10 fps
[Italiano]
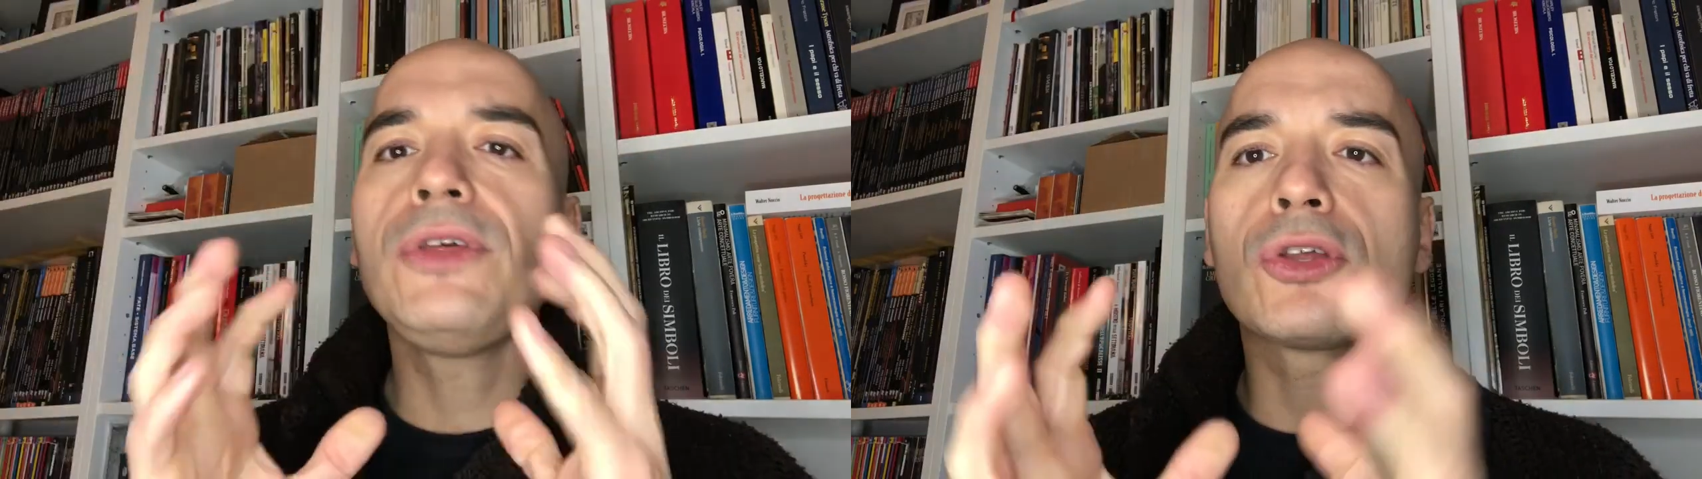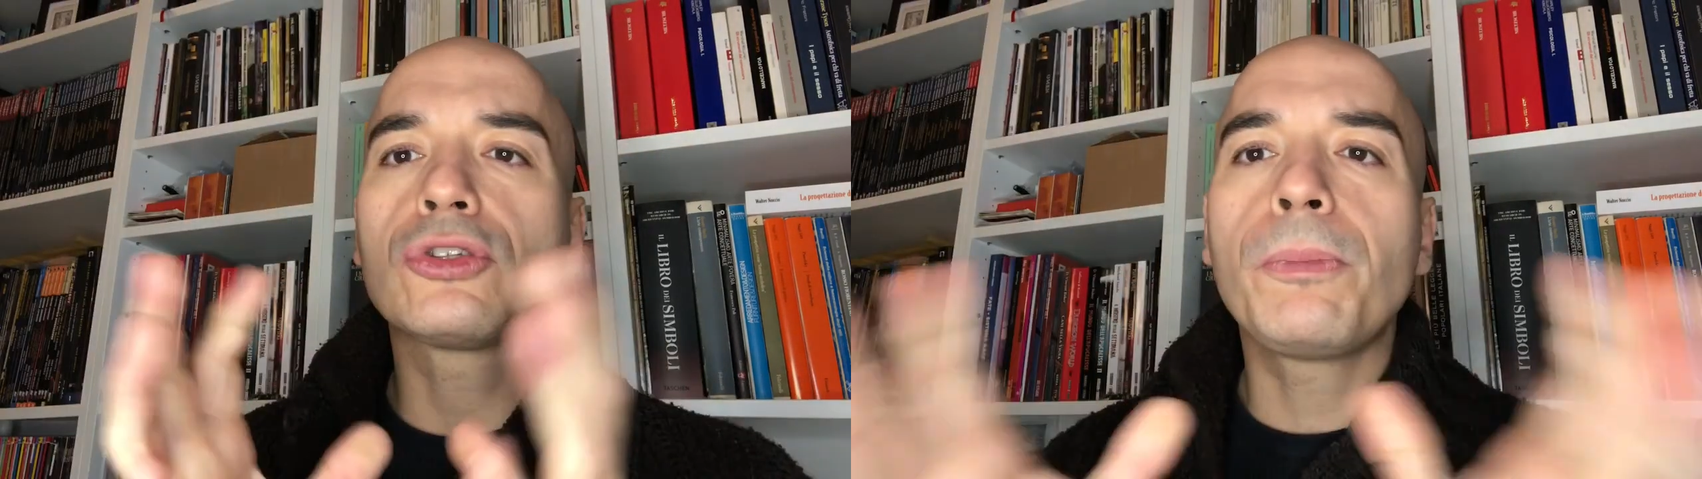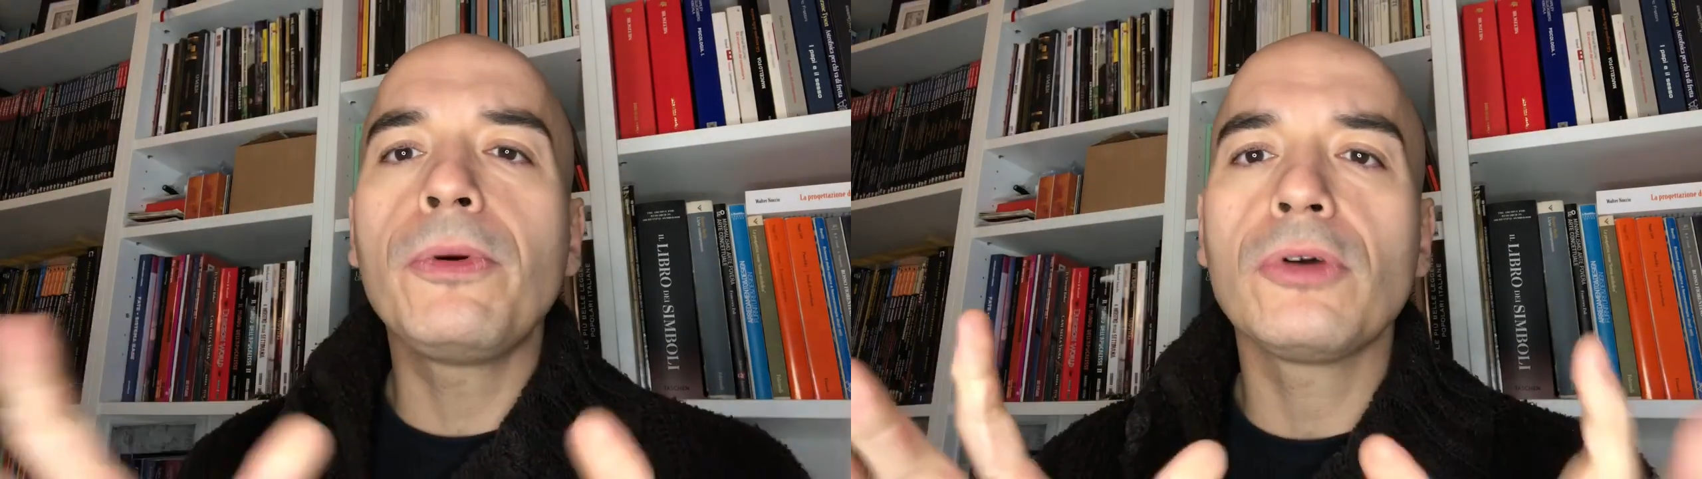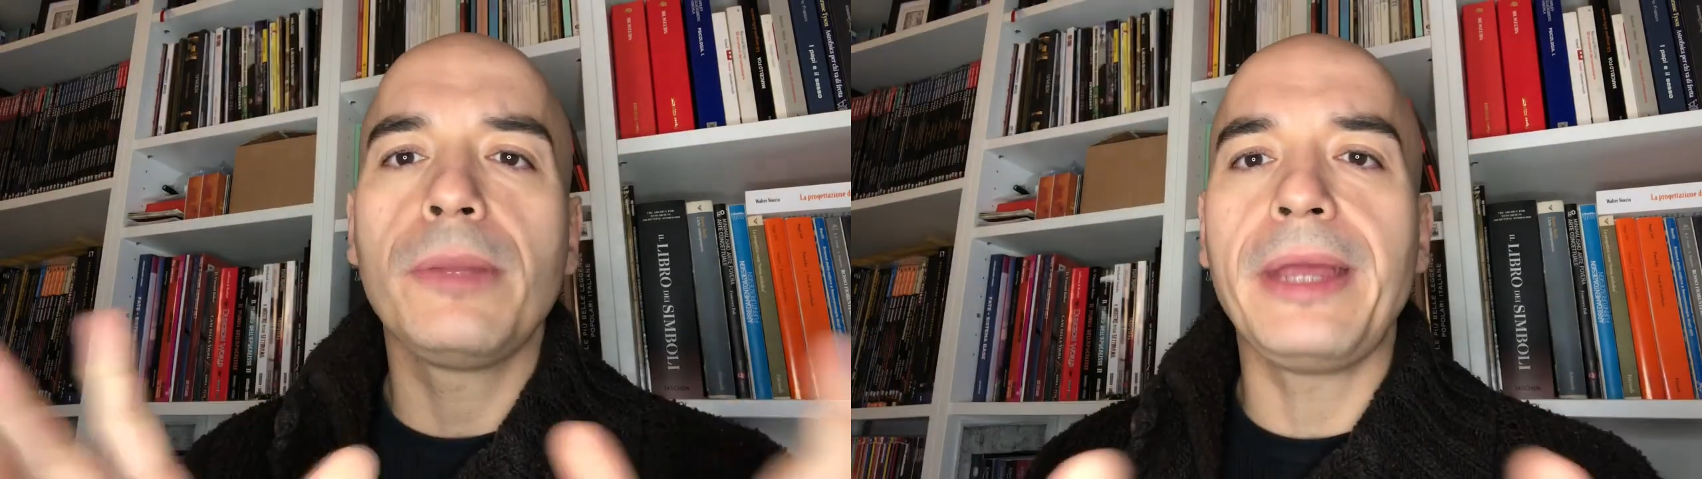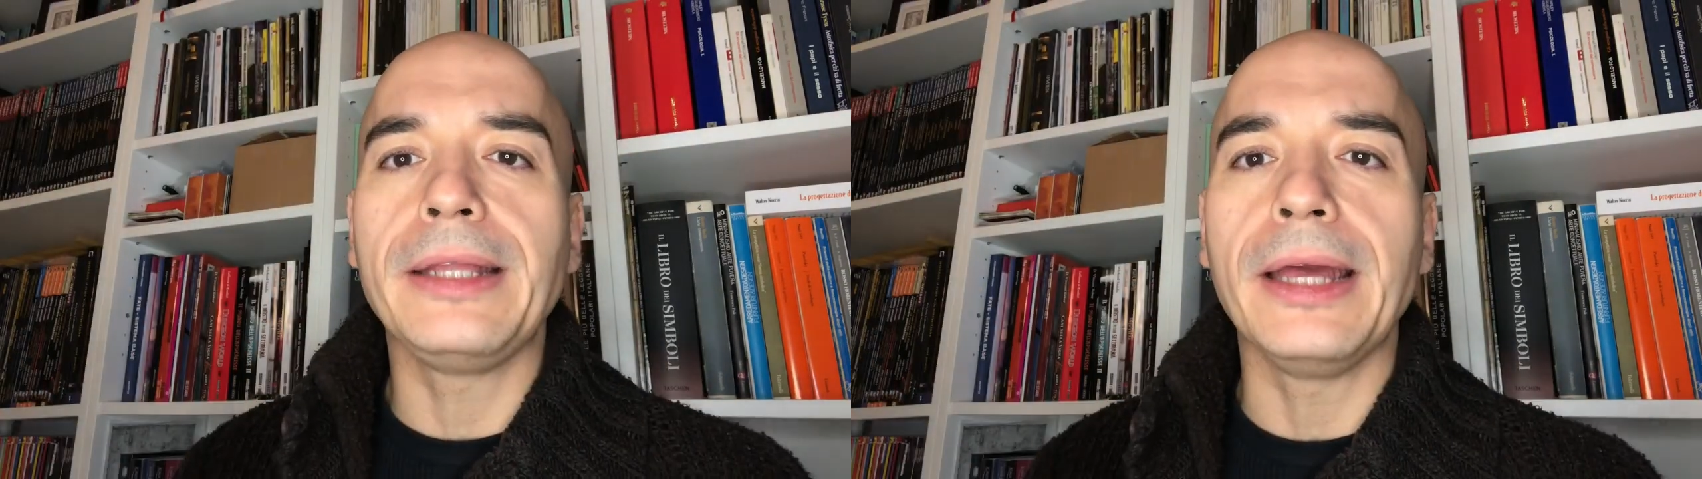sottopongo le
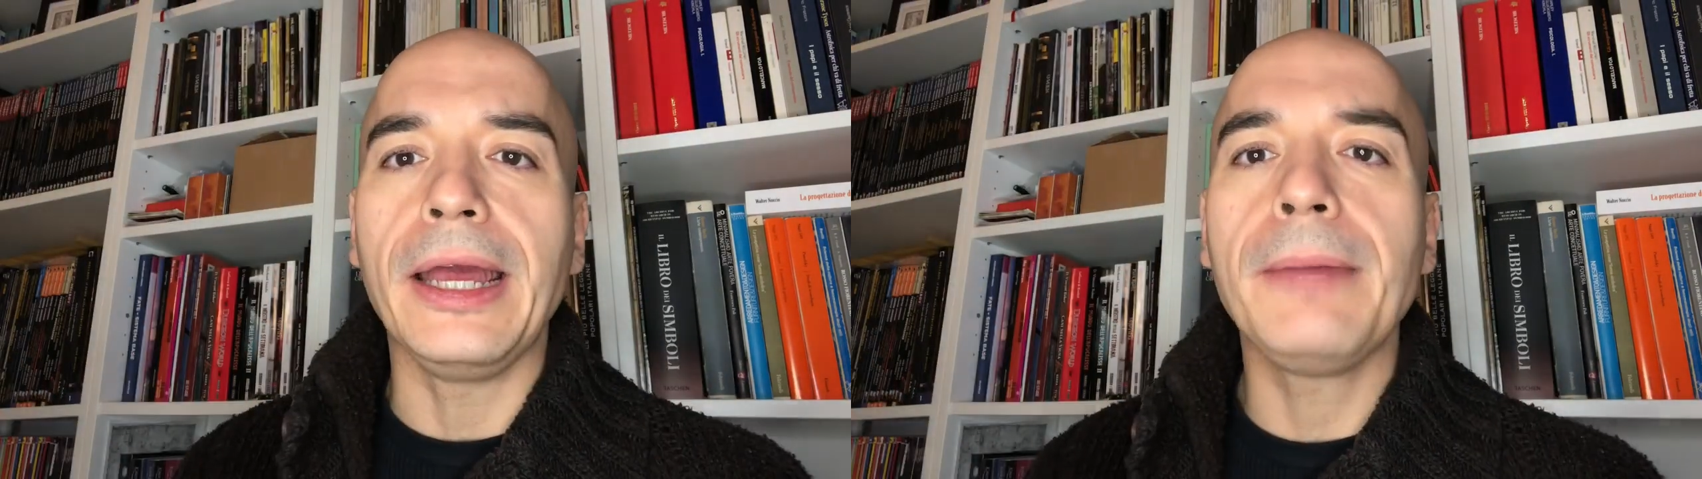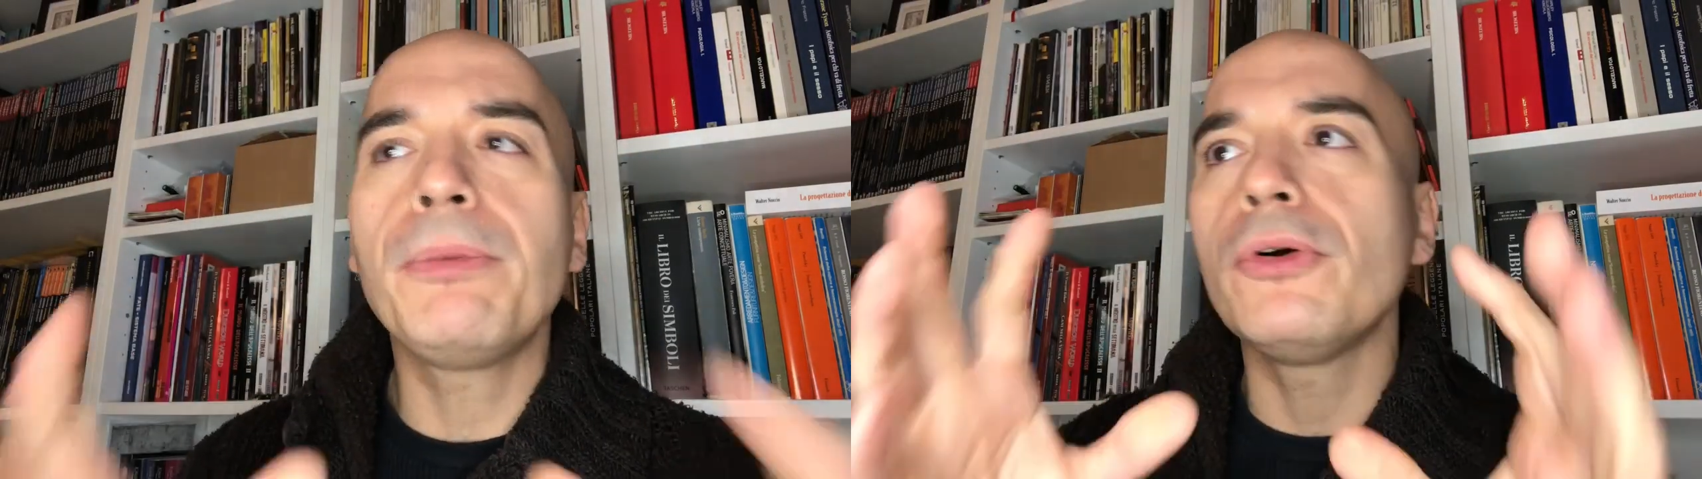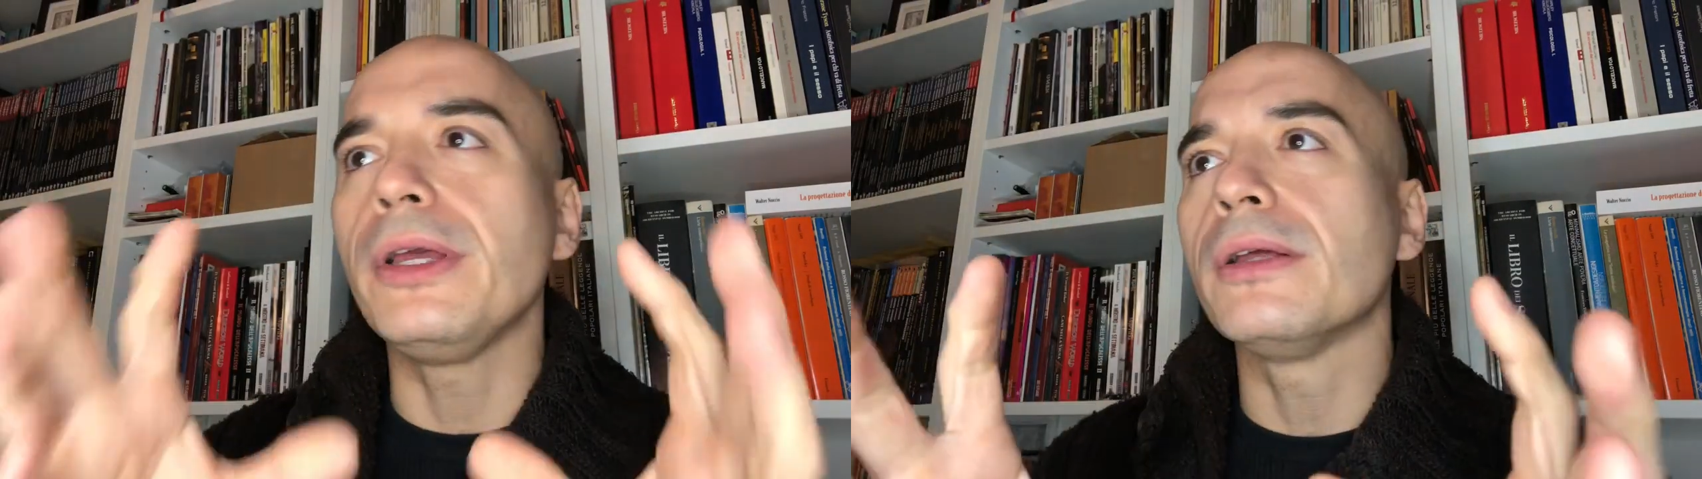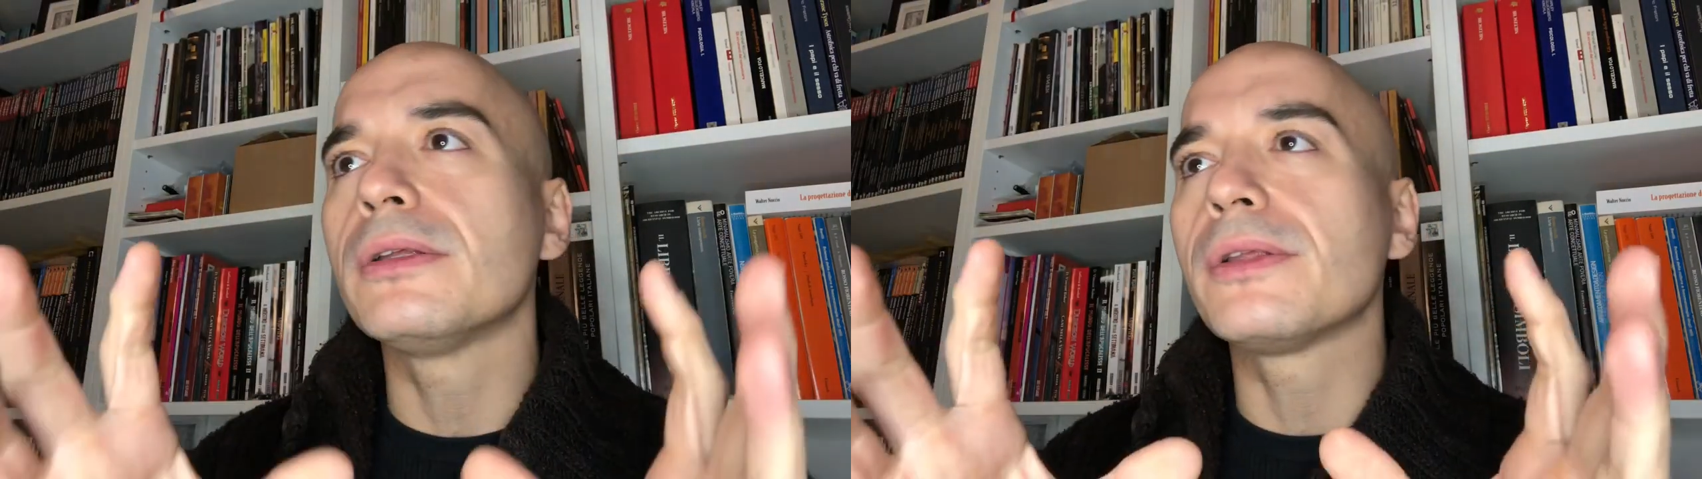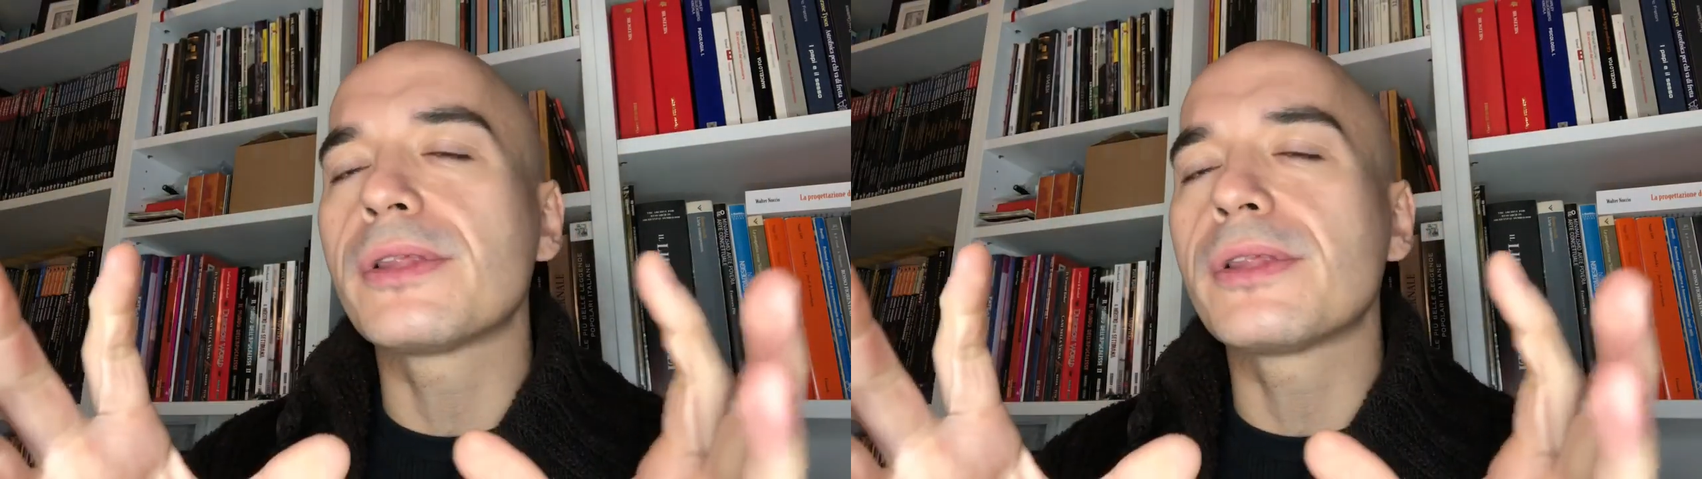mie idee e poi eh,